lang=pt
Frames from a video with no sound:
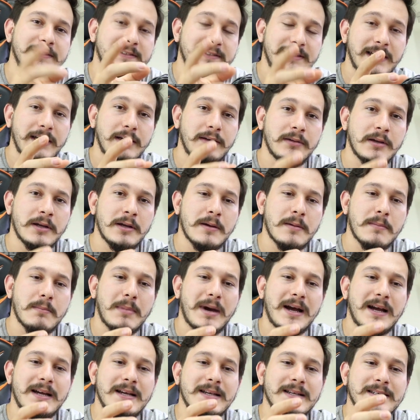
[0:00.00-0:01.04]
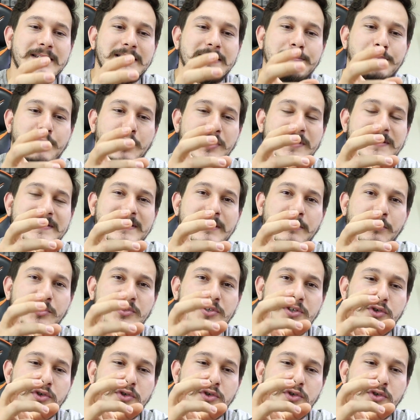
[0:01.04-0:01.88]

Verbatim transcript: Sim, mas, por exemplo,